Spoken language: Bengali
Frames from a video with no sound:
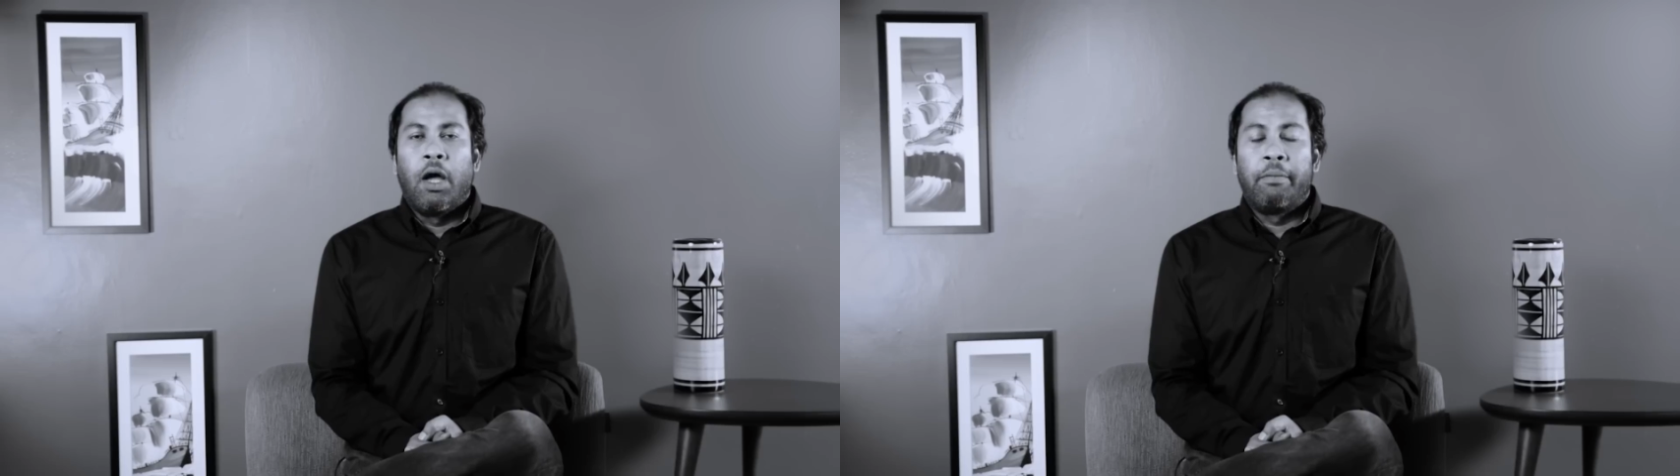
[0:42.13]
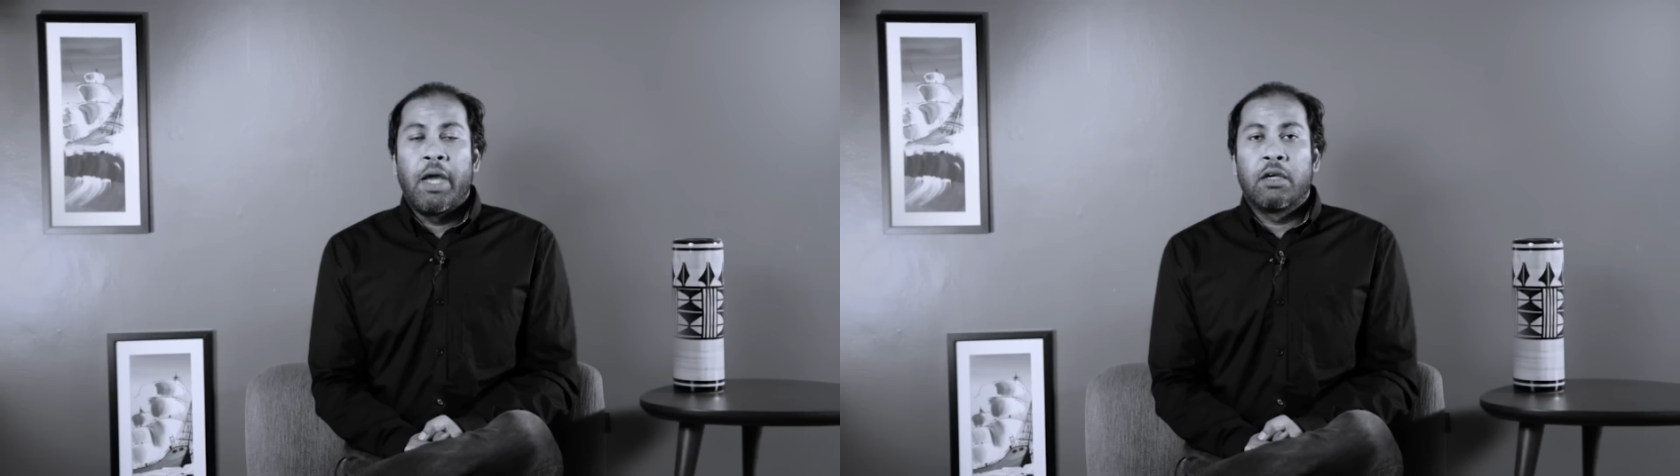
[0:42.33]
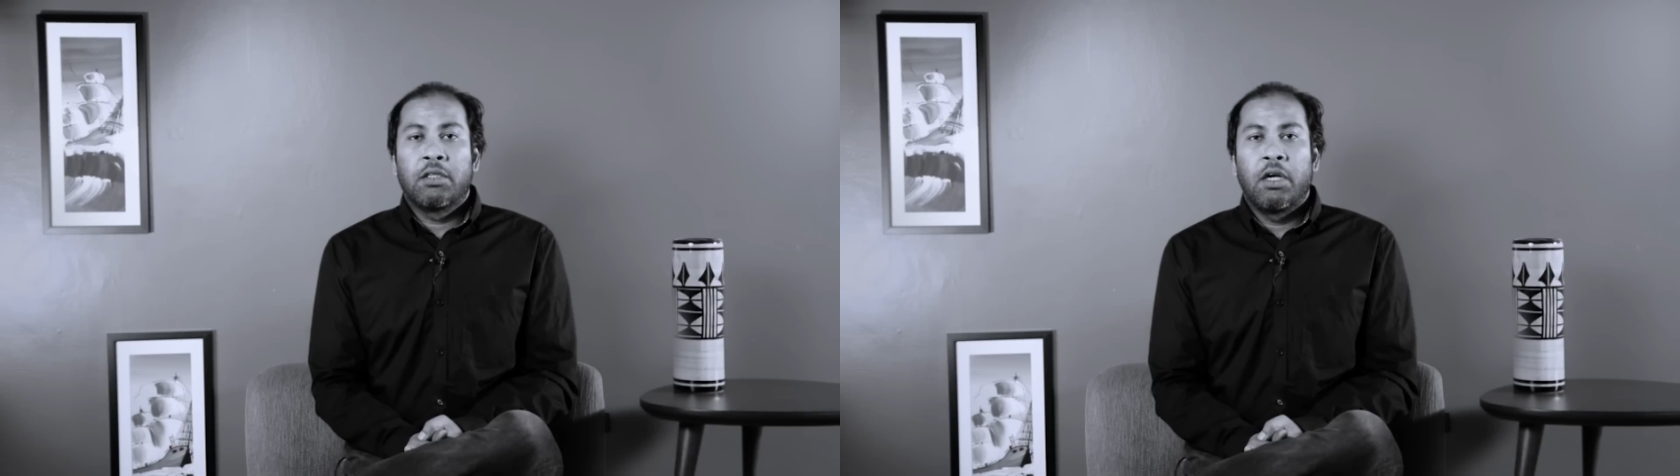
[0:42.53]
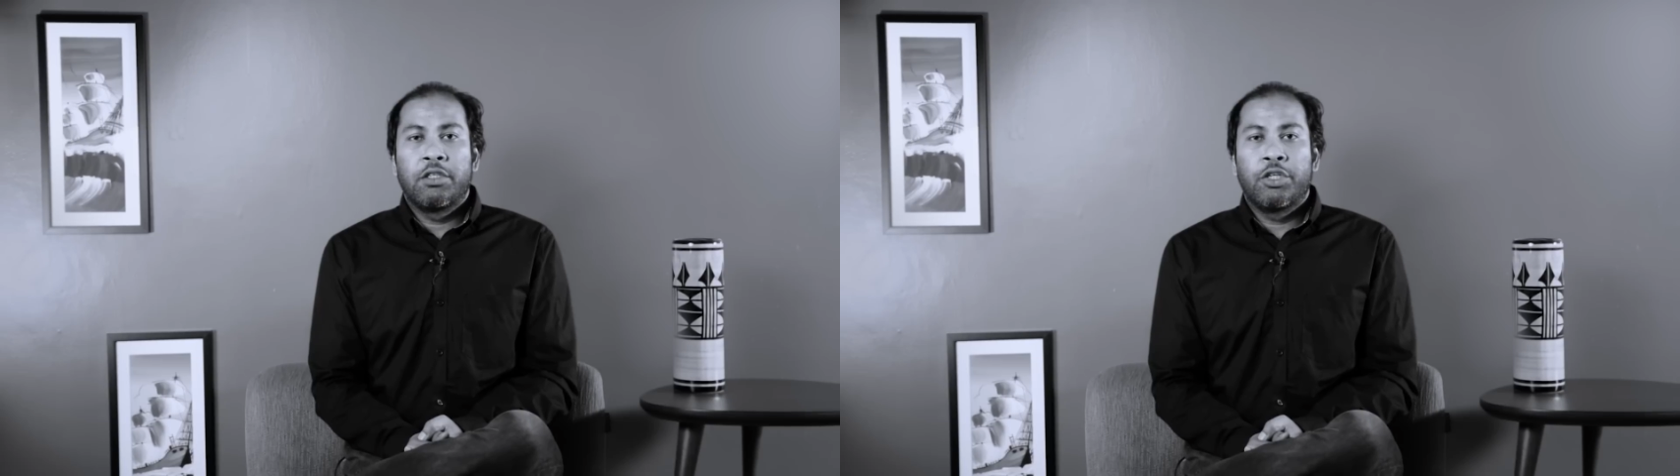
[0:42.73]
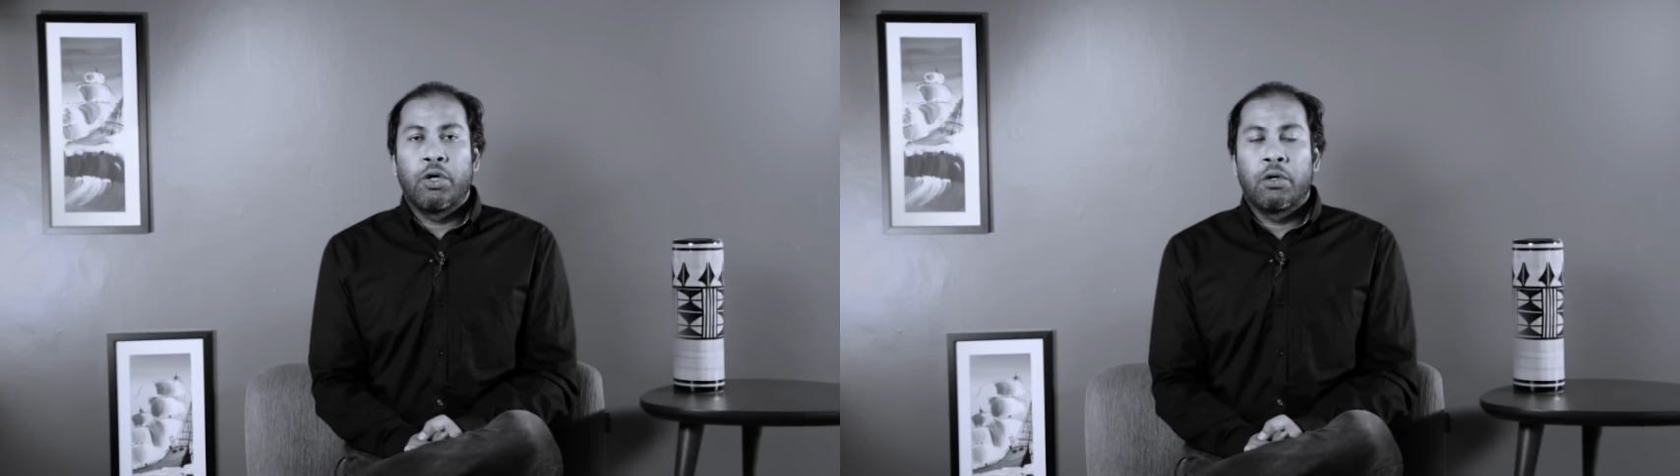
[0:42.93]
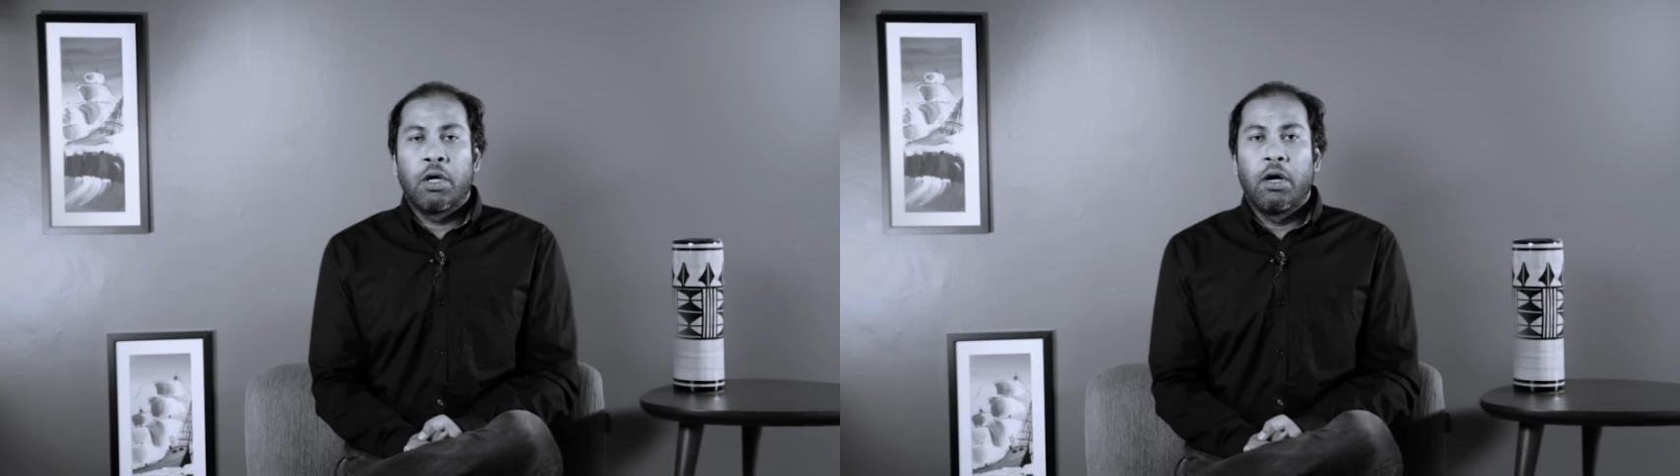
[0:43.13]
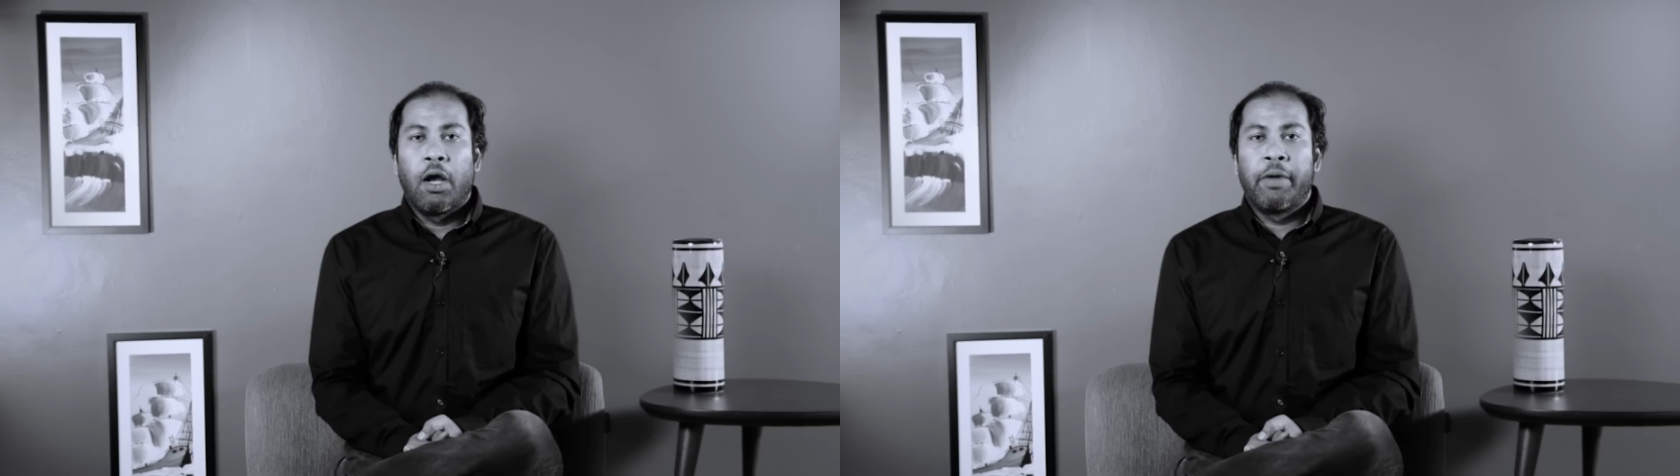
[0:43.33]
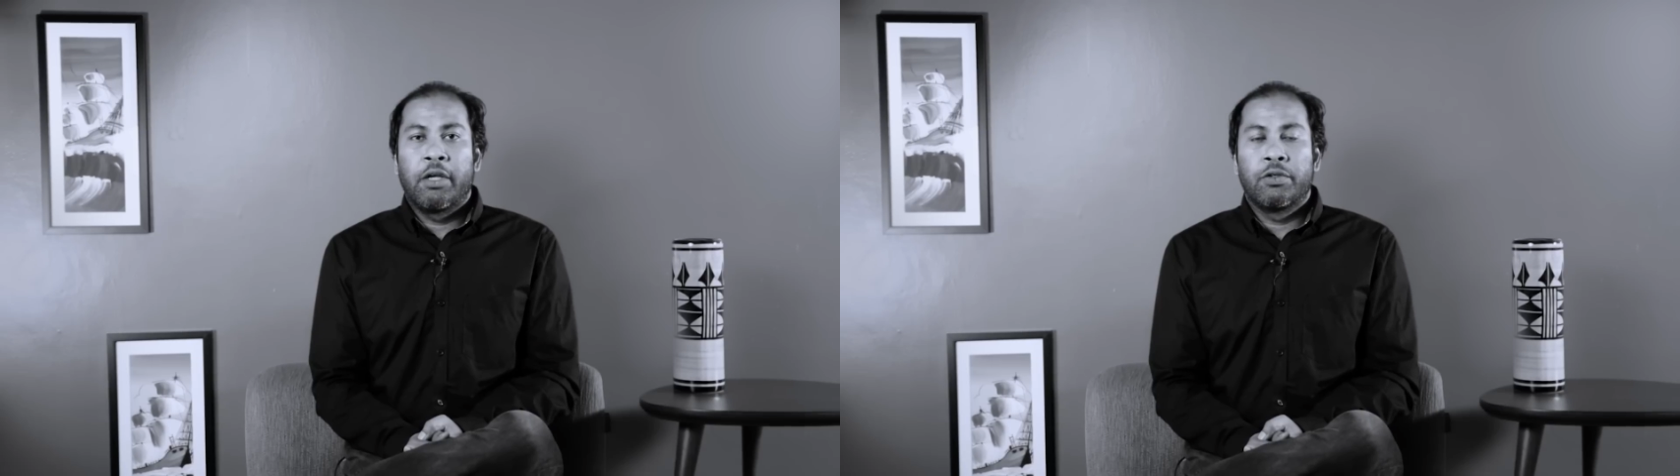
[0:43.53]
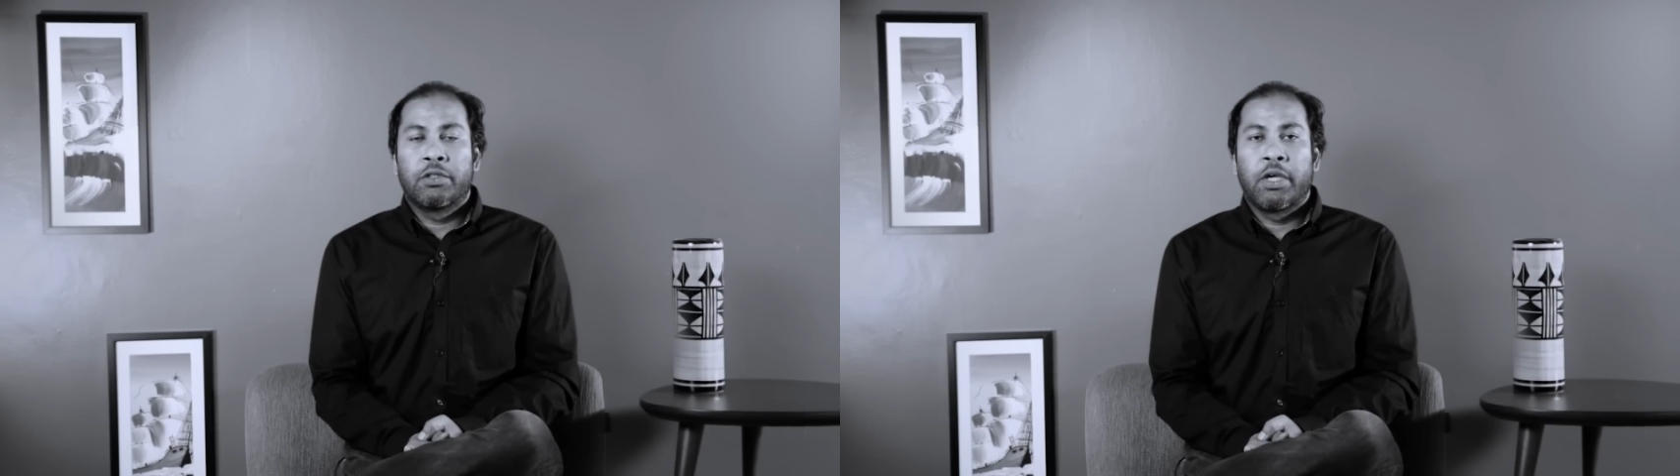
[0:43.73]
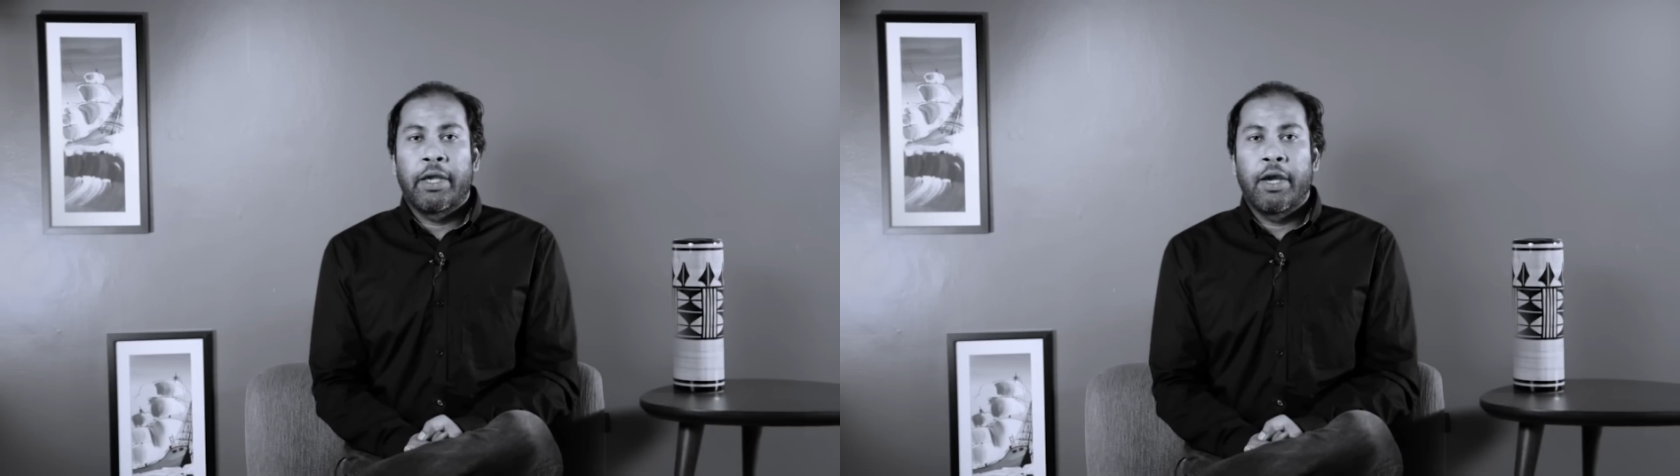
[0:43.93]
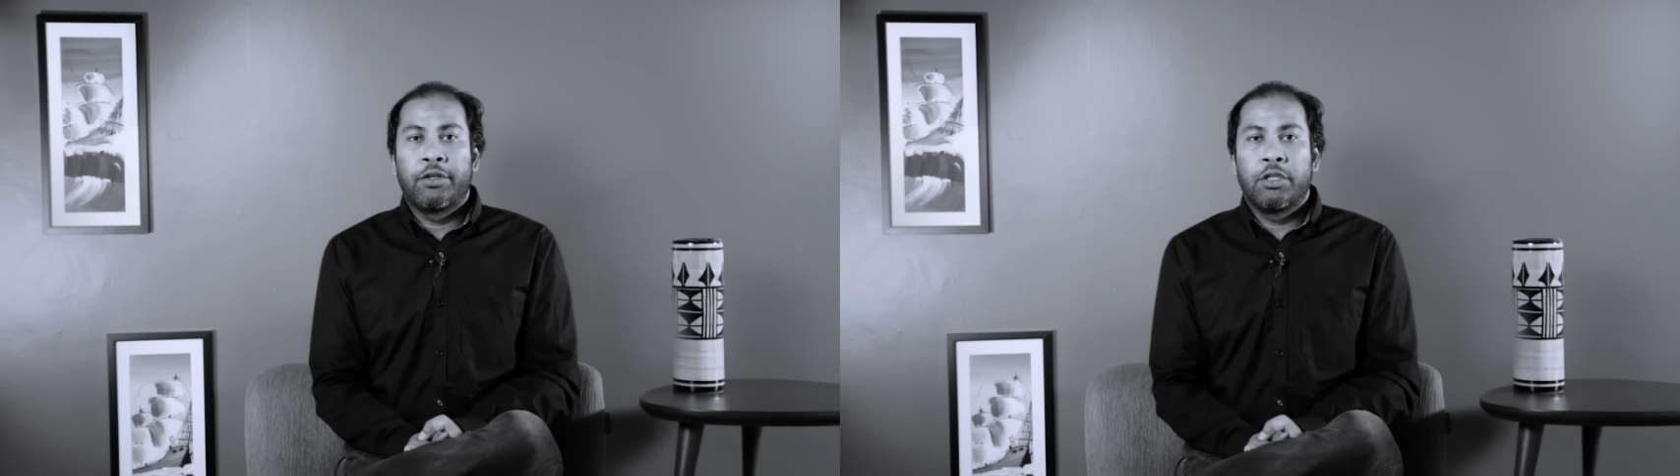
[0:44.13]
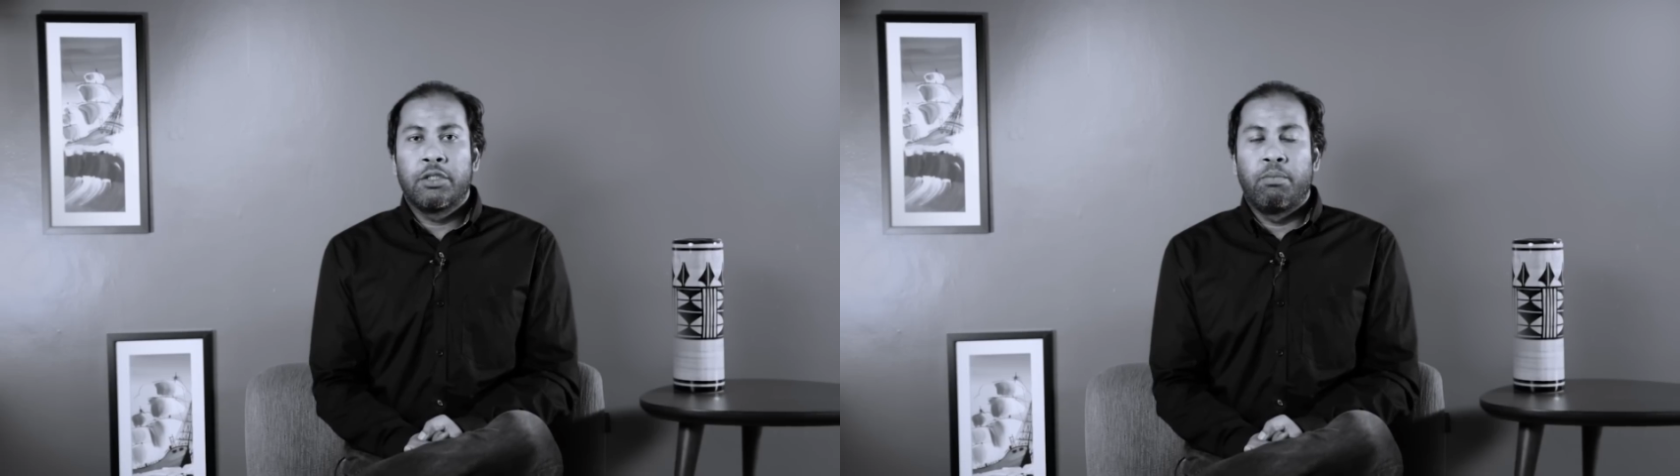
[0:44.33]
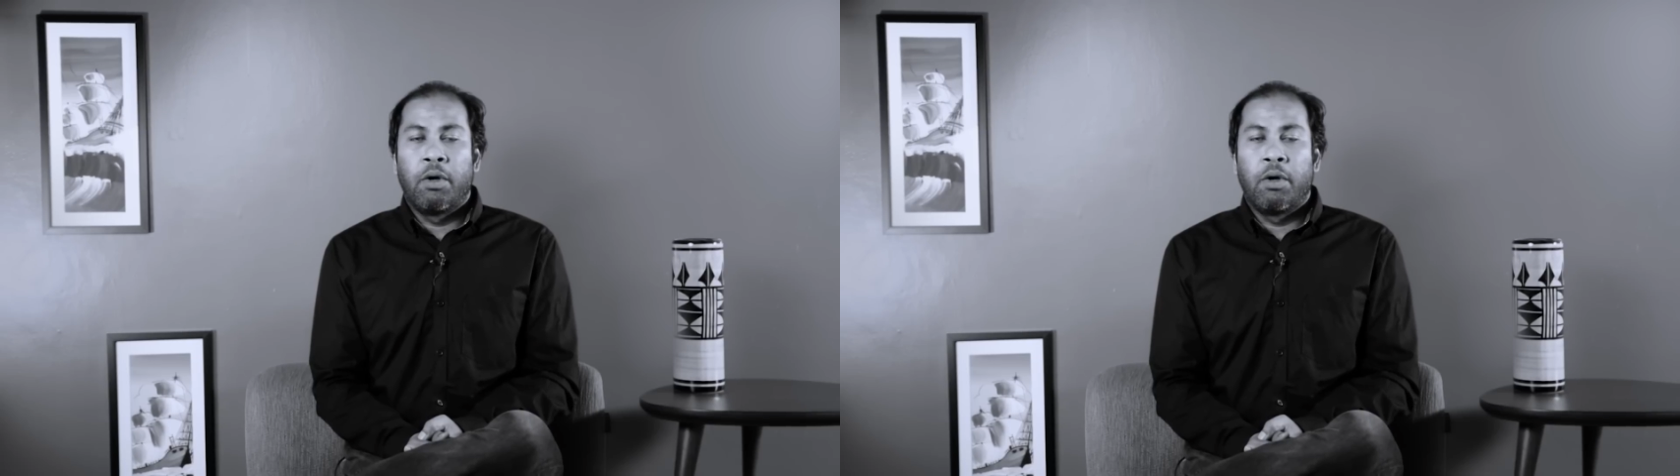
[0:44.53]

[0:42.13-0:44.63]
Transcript: আমি আহসান আজি সরকার আমি একজন সাইকিয়াট্রিস্ট